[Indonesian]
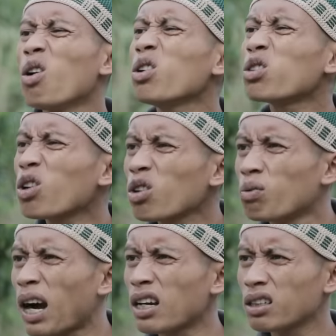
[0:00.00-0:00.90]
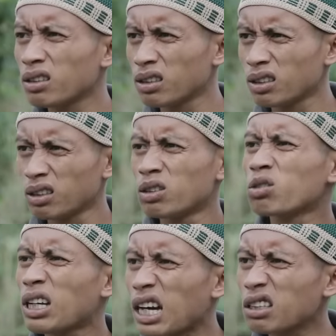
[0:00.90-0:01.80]
Untung lumba
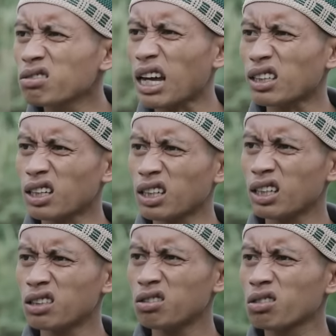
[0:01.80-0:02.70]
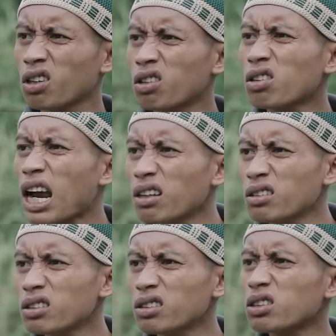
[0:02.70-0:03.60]
Sundari tak terni, sungguh
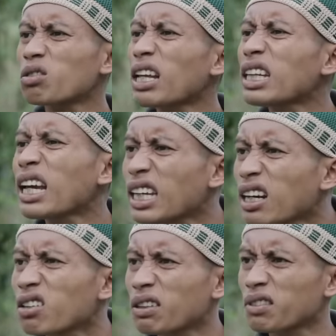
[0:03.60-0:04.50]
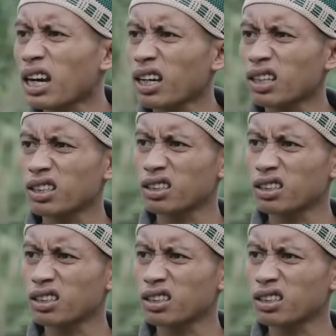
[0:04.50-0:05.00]
orang cetukan tayang kamu Kem,